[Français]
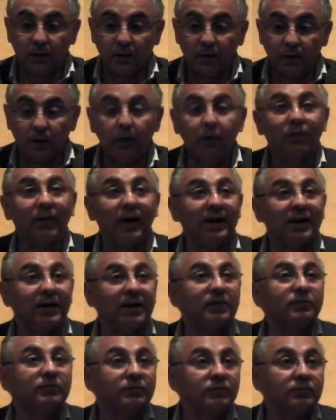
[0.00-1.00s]
le fakir,
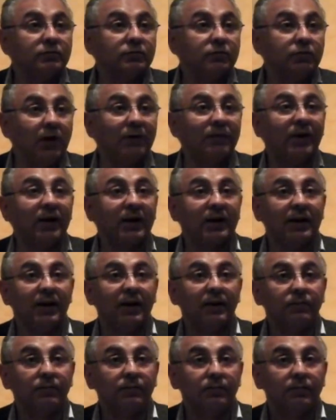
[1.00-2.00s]
ou la
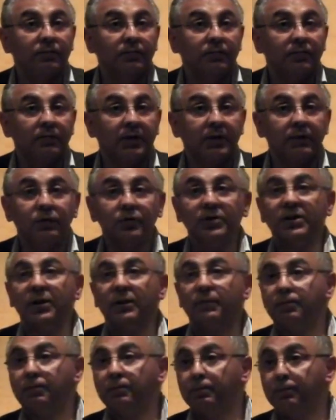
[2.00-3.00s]
fakira, qui veut dire
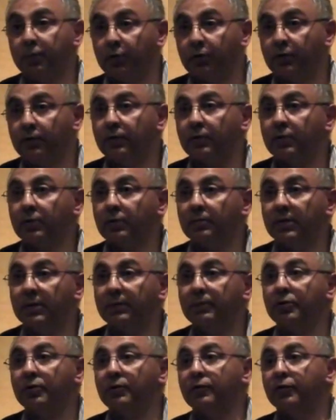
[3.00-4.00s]
pauvre, mais
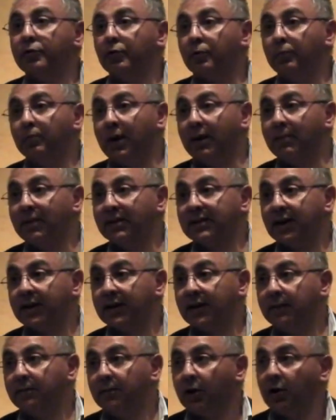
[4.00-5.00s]
pauvre non pas
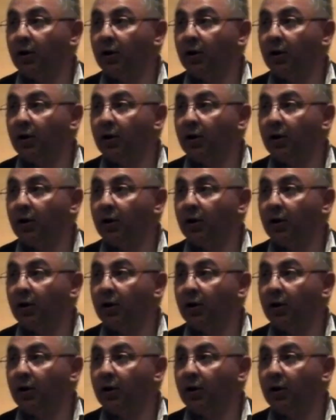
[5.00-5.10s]
matériellement,